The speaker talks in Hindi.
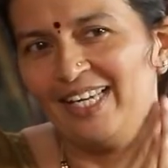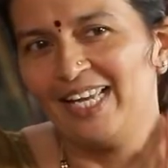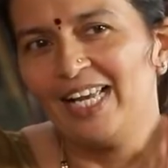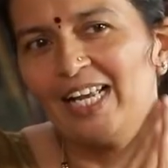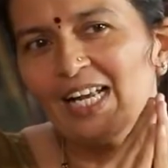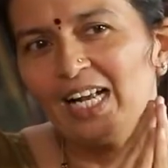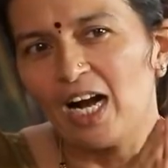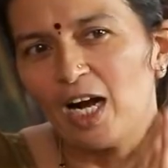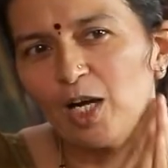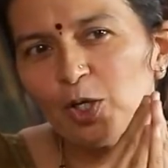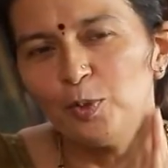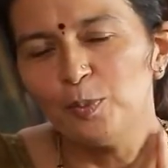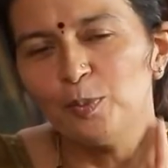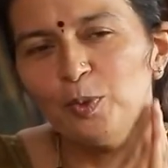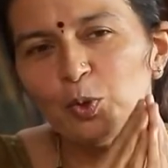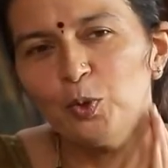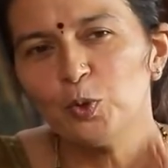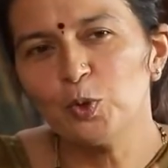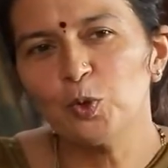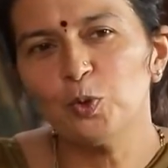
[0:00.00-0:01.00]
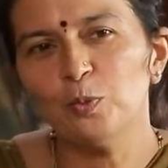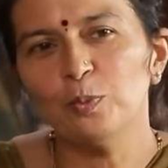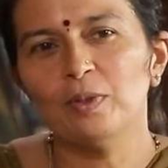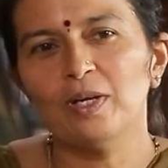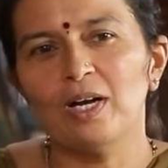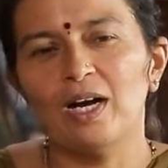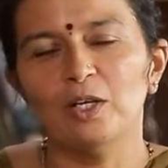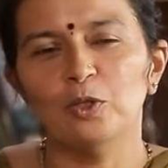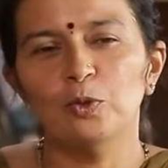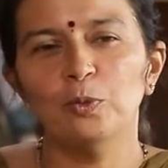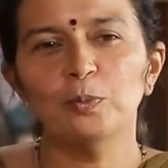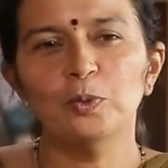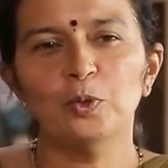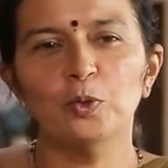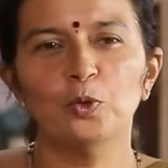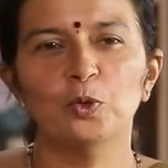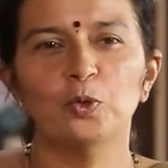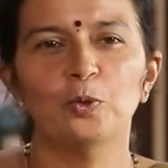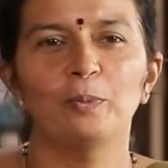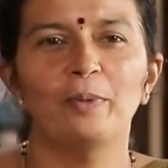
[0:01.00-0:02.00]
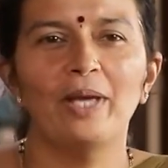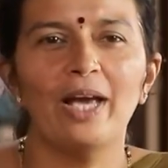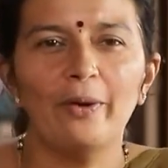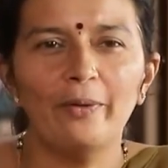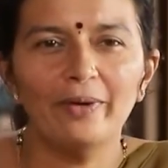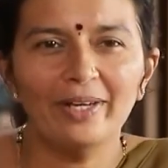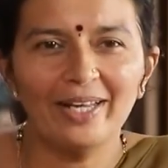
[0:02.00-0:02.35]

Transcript: किस हाथ में है इस काकुम